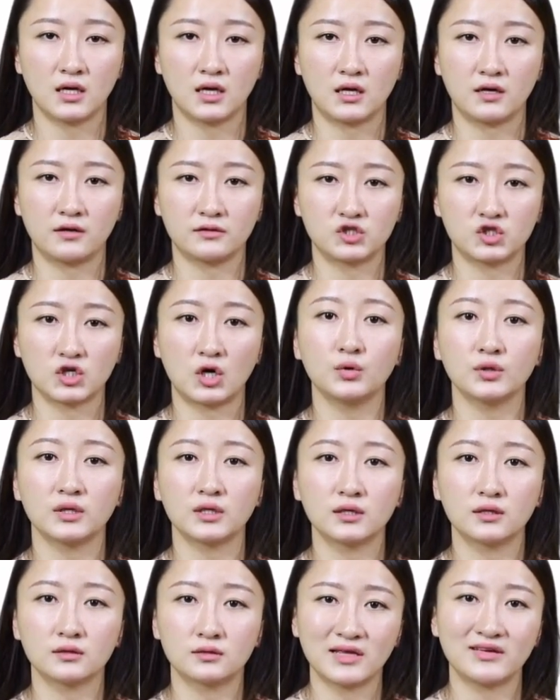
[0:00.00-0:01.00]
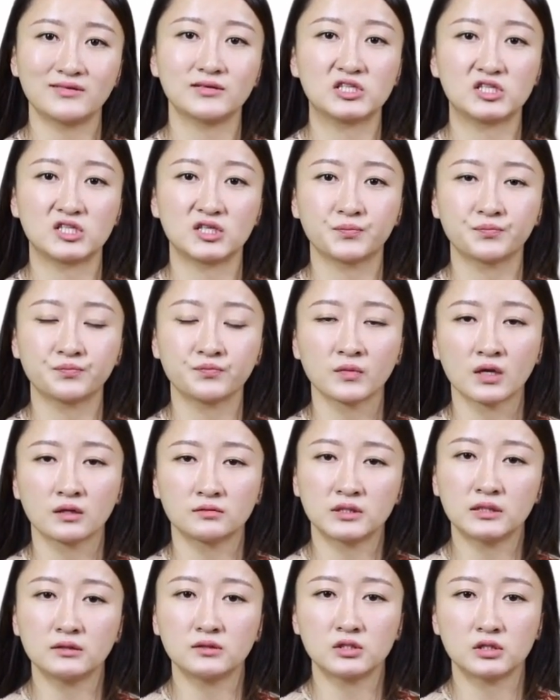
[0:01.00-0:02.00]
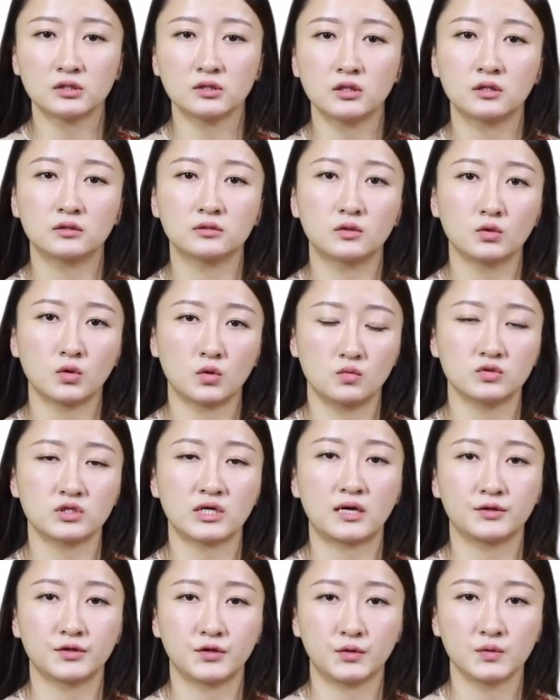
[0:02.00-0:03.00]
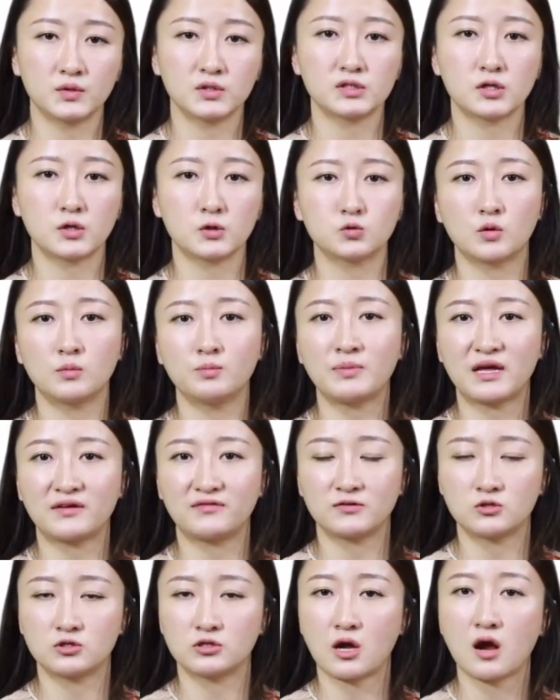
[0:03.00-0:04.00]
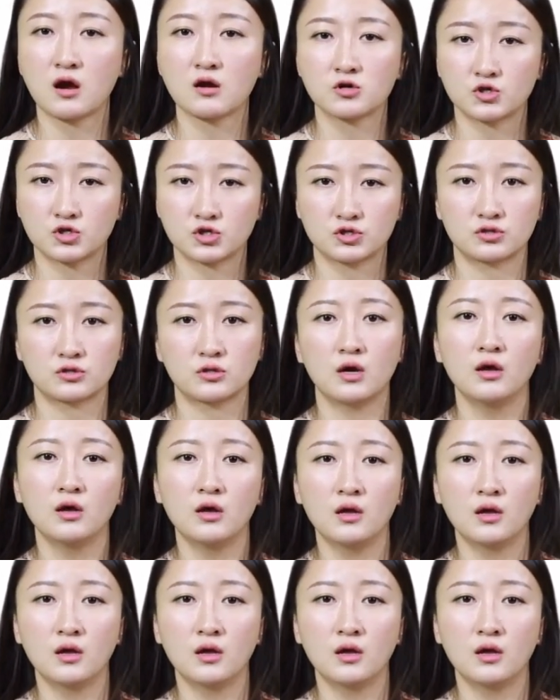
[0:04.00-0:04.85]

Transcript: 呃，交一个定金，定金可能通常有一些从百分之二十。